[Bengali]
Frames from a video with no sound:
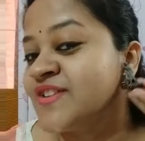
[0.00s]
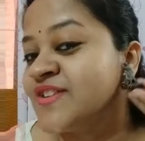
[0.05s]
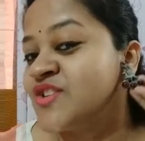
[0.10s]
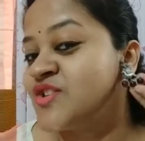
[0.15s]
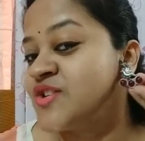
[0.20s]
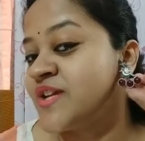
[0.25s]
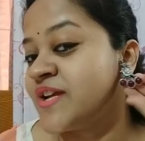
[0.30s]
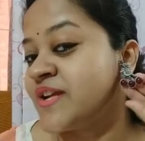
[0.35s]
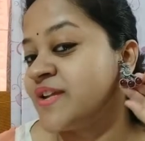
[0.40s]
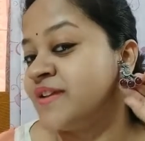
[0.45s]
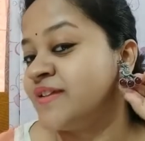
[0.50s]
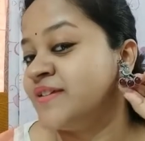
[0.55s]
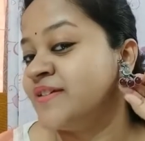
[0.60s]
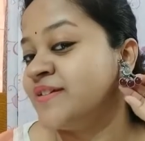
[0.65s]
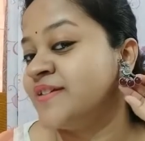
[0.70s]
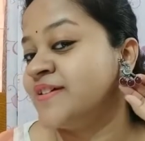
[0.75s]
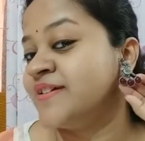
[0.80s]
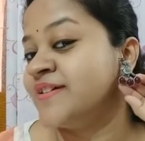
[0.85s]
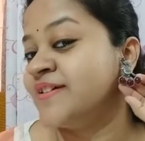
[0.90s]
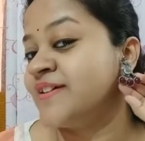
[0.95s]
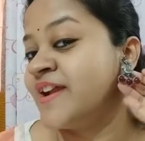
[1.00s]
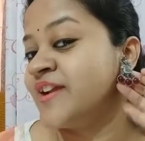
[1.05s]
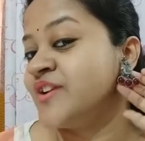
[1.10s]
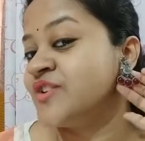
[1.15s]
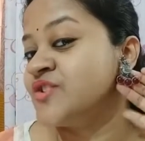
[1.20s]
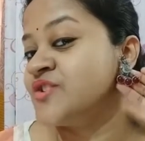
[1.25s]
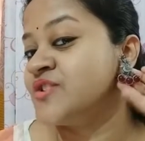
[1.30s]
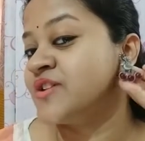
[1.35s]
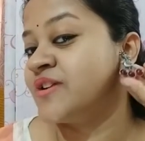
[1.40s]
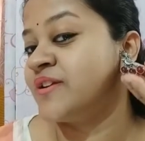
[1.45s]
চেরি
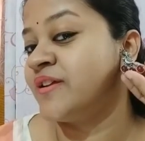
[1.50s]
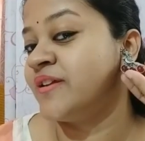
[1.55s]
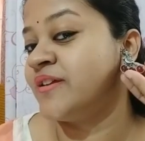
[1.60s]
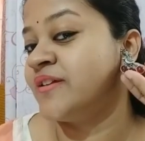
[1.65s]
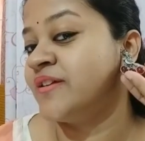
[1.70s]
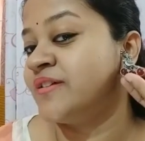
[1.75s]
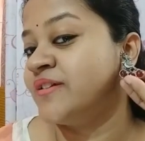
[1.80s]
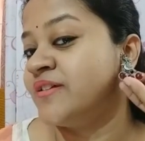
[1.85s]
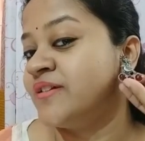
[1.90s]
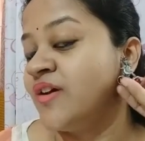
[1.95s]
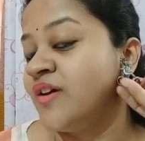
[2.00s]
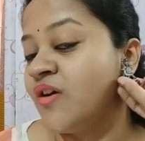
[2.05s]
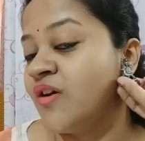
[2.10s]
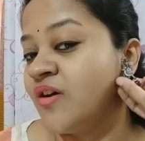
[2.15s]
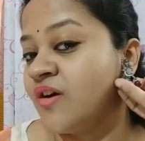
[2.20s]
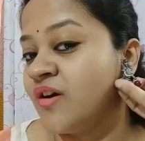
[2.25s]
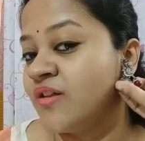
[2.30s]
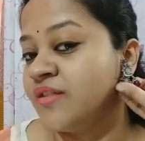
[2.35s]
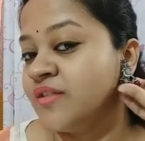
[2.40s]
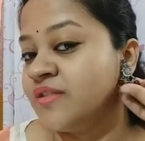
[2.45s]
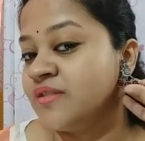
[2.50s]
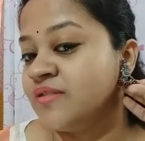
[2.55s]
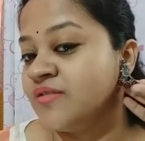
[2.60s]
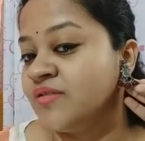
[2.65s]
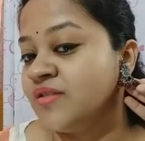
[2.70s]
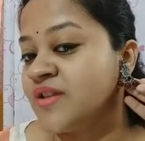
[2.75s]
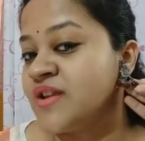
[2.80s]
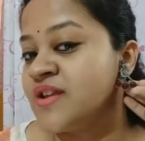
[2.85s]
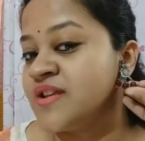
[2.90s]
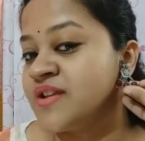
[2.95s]
রেড চেরি
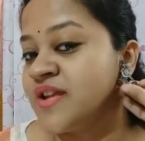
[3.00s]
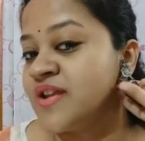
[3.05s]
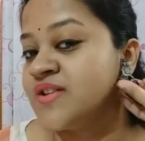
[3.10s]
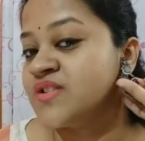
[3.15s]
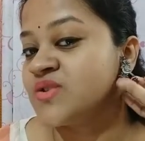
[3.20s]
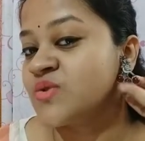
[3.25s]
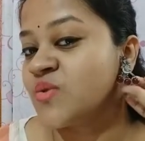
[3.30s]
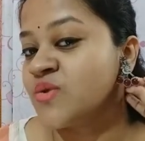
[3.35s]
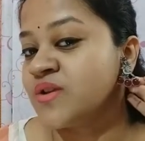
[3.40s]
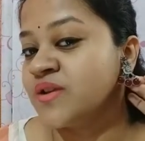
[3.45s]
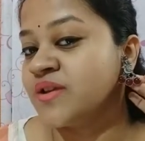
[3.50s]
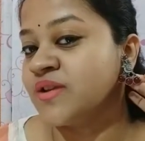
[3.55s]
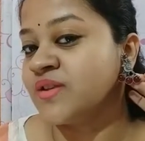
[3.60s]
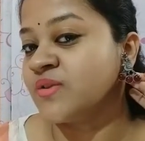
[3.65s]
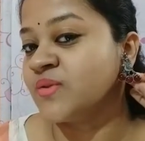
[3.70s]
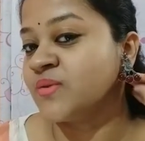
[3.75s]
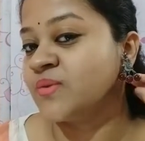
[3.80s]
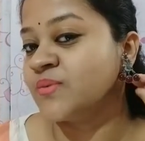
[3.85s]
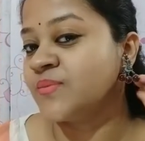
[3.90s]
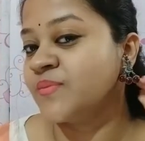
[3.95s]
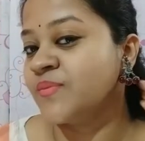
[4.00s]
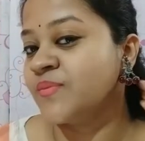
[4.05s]
তিনটেই স্টোন কিন্তু